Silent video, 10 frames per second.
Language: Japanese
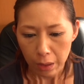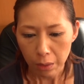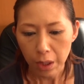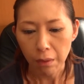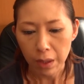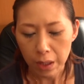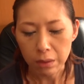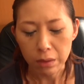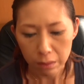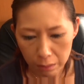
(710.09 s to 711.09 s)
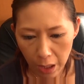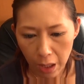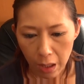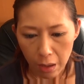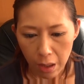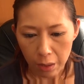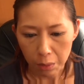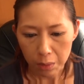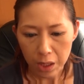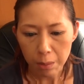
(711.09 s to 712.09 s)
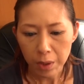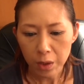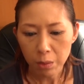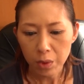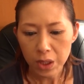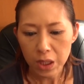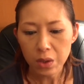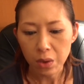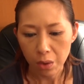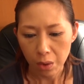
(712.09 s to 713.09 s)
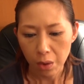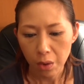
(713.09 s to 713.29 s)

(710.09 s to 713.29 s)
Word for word: のではなくってあの300文字以上